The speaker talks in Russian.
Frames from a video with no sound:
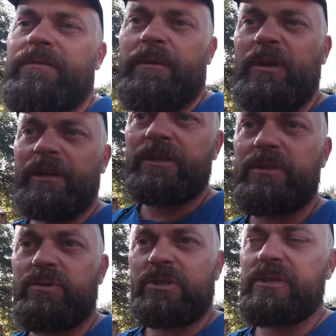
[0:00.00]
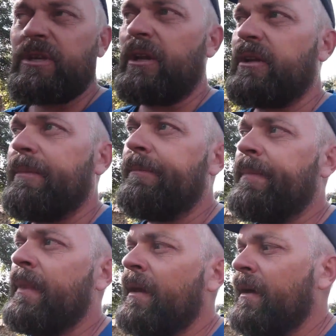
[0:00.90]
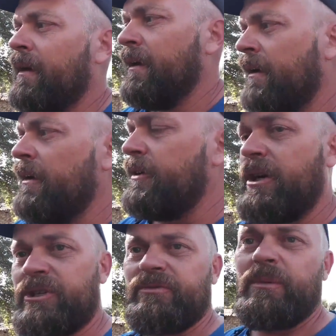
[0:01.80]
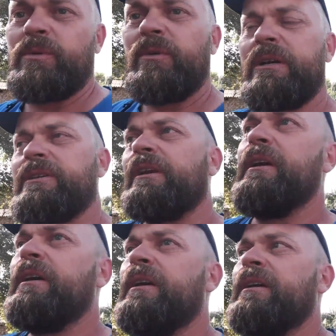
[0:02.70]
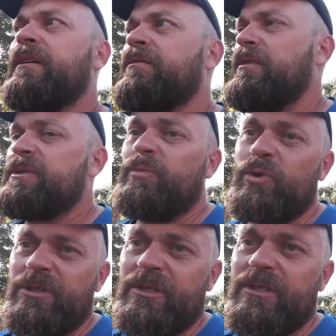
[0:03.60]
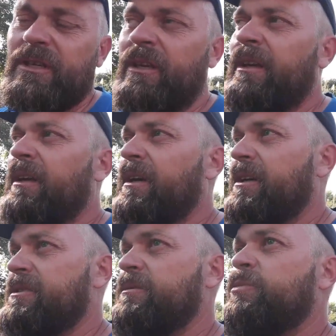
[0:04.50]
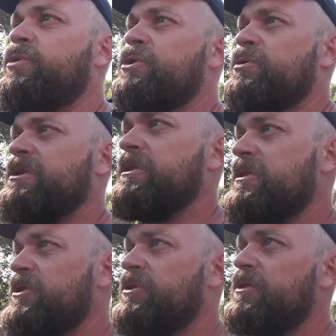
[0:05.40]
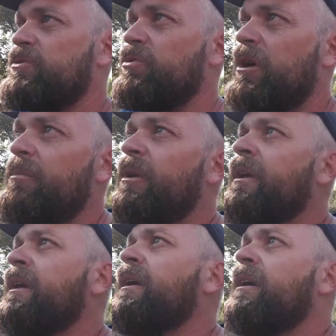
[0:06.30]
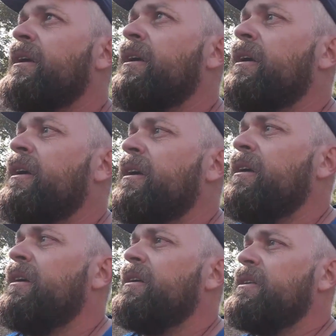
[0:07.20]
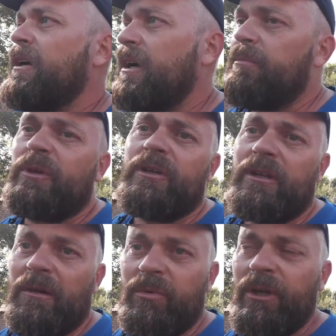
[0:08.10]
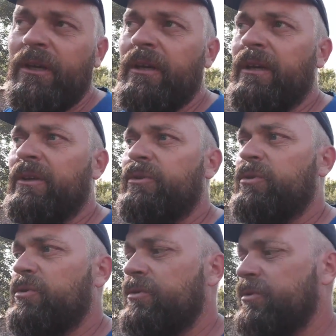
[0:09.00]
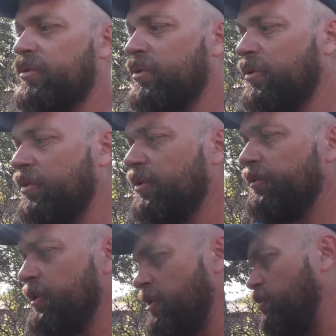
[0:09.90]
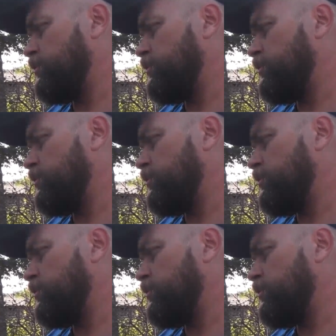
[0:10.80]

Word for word: в Америке с точки зрения нашего обывателя возможностей гораздо больше. То есть если ты человек с руками и ногами и головой, то имеешь